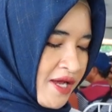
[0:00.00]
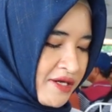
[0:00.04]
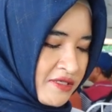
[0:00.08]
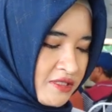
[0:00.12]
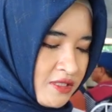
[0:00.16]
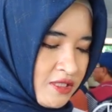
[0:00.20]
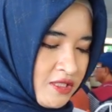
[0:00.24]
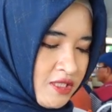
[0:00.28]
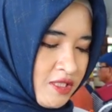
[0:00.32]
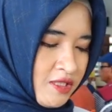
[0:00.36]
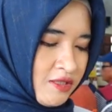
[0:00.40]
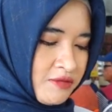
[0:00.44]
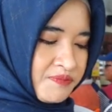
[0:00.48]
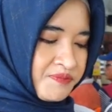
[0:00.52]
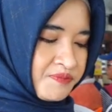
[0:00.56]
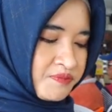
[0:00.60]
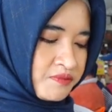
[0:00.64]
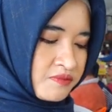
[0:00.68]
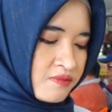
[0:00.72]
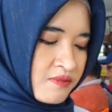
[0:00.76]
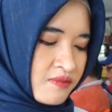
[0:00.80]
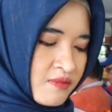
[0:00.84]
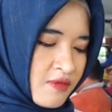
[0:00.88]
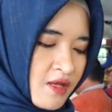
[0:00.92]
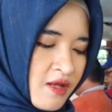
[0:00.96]
lagi nih
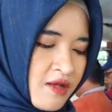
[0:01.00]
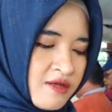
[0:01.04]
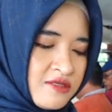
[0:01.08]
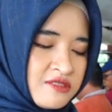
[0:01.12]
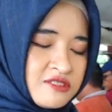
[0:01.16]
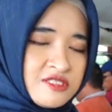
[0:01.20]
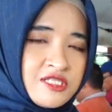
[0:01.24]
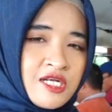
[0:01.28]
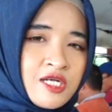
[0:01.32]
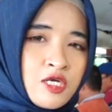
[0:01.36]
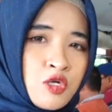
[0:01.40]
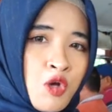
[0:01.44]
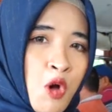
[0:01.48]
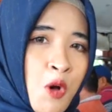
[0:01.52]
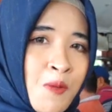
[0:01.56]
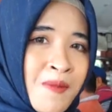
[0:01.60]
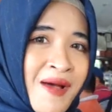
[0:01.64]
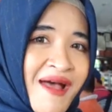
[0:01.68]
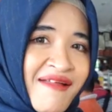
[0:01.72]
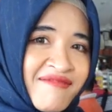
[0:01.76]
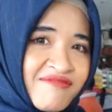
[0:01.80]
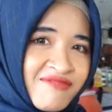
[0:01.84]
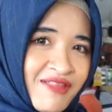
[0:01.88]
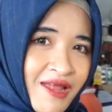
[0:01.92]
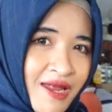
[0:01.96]
sego
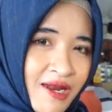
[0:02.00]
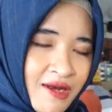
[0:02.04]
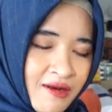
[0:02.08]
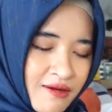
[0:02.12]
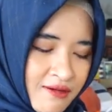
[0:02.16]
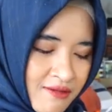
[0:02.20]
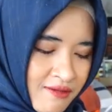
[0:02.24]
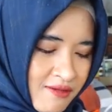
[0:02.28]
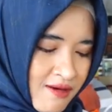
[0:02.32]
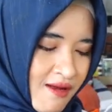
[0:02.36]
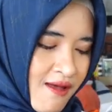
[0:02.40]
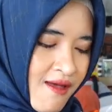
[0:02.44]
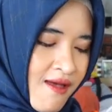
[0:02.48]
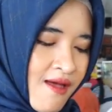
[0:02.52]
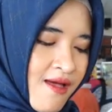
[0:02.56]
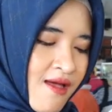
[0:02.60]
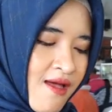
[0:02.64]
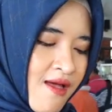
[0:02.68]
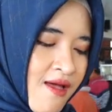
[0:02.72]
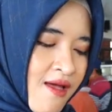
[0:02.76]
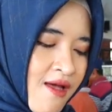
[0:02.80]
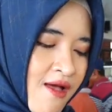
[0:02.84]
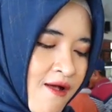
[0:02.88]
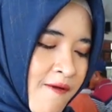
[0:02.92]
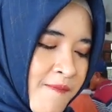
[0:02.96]
manten
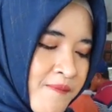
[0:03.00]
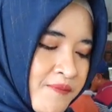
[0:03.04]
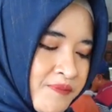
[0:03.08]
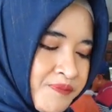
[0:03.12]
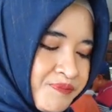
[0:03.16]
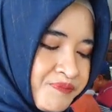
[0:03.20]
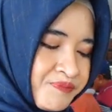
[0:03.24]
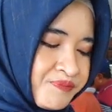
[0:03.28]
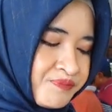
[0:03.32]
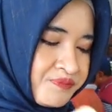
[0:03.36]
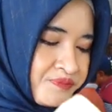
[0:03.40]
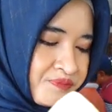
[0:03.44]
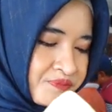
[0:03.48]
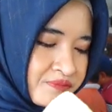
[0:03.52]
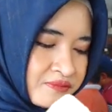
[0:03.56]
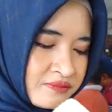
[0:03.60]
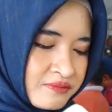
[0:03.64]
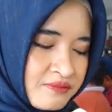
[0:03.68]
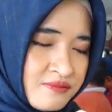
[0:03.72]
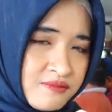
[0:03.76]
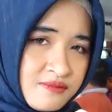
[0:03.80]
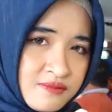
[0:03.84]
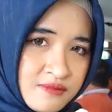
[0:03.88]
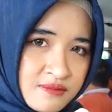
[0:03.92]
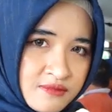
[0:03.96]
nah
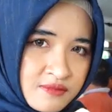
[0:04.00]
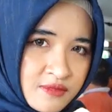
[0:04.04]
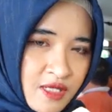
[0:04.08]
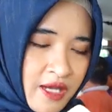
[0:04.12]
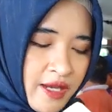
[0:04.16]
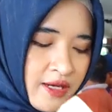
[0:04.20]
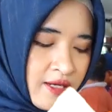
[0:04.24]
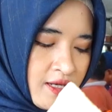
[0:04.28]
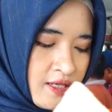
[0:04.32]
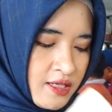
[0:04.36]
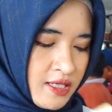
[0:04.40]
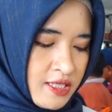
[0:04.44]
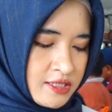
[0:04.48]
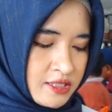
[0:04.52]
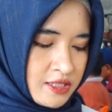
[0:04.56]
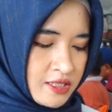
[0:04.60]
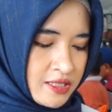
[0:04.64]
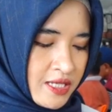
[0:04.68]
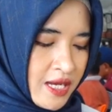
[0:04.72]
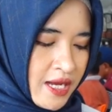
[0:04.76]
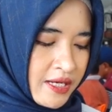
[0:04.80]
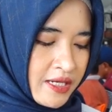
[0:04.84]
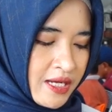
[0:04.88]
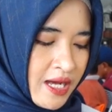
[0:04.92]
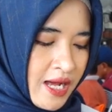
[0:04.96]
kayak gini
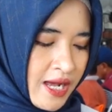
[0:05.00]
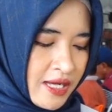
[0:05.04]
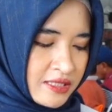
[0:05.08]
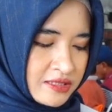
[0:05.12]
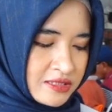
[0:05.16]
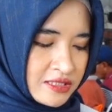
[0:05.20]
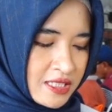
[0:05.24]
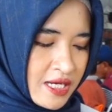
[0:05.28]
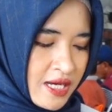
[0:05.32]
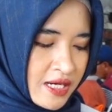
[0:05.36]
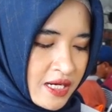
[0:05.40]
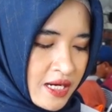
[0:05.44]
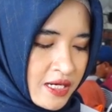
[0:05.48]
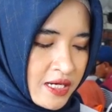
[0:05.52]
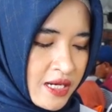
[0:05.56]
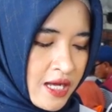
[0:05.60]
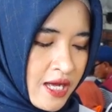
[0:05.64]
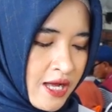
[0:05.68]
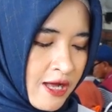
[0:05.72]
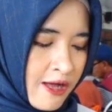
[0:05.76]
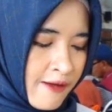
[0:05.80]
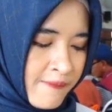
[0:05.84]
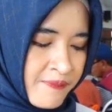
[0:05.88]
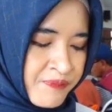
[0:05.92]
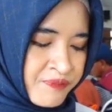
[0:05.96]
isinya ada acar
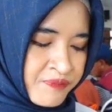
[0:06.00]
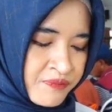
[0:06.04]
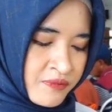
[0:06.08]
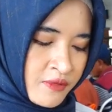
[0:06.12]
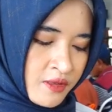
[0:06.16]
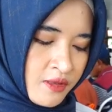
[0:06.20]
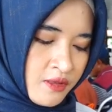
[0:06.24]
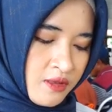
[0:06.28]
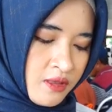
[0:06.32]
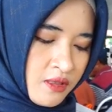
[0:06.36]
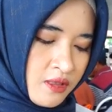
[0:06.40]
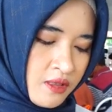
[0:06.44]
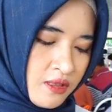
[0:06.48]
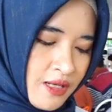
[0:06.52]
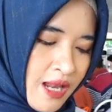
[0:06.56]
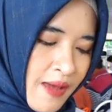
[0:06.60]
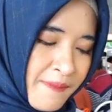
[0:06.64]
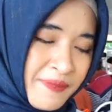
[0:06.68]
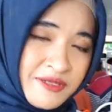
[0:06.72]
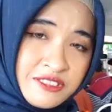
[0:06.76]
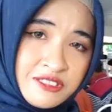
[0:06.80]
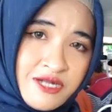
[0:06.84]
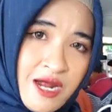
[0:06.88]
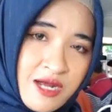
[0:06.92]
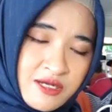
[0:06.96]
ada uh,
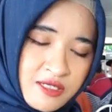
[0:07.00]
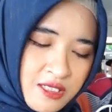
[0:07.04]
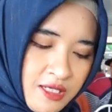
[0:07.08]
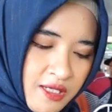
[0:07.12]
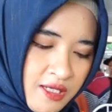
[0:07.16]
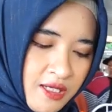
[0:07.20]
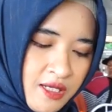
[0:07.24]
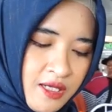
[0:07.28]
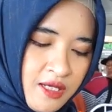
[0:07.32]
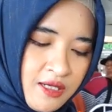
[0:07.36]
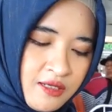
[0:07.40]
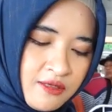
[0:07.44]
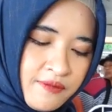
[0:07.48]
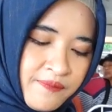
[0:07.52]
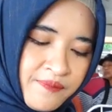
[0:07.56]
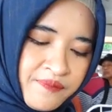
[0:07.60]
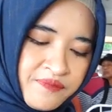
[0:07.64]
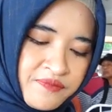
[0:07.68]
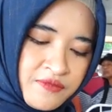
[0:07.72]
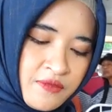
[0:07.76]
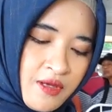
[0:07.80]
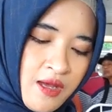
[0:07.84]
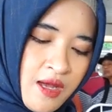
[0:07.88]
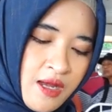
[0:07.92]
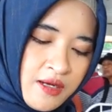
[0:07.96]
lapis daging,
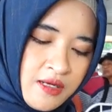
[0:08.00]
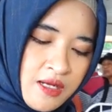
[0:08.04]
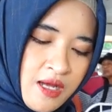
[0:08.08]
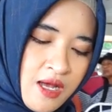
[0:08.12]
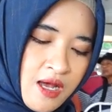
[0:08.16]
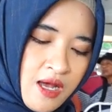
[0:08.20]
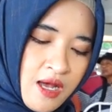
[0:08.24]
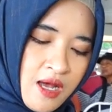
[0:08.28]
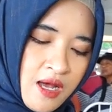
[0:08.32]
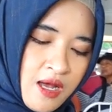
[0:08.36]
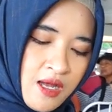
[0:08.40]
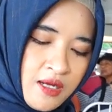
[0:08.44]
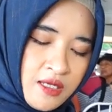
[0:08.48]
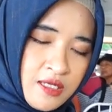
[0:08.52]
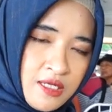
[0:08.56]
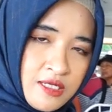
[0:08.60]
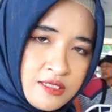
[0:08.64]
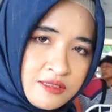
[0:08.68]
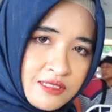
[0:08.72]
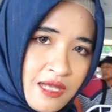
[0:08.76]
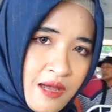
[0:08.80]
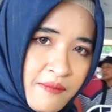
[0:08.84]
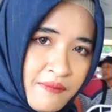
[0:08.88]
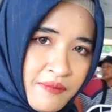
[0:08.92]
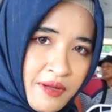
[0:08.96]
ada ini
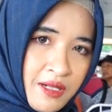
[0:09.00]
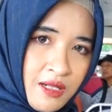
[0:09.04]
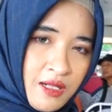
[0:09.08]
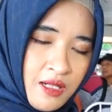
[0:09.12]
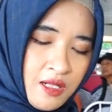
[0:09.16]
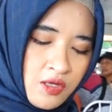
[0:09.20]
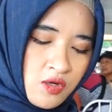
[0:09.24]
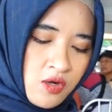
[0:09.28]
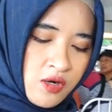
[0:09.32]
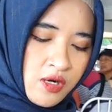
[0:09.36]
sambal